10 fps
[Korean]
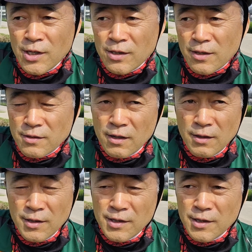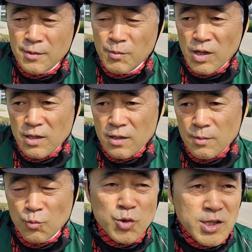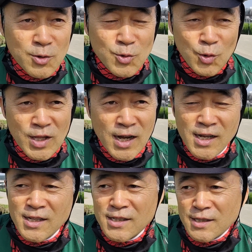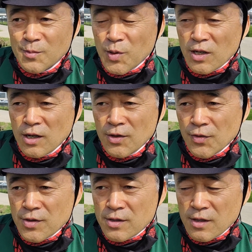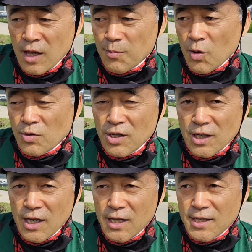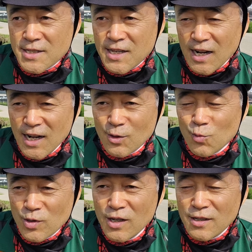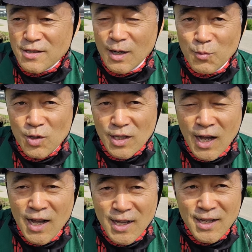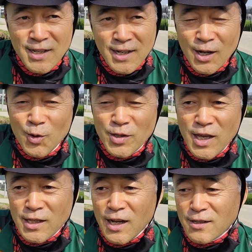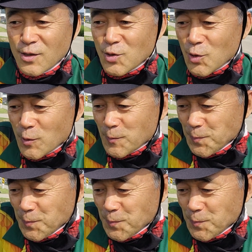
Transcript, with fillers: 그래서 뭐 무시해도 좋다. 변은 대표적인 자가수정 작물이다. 라고 얘기하는 거죠.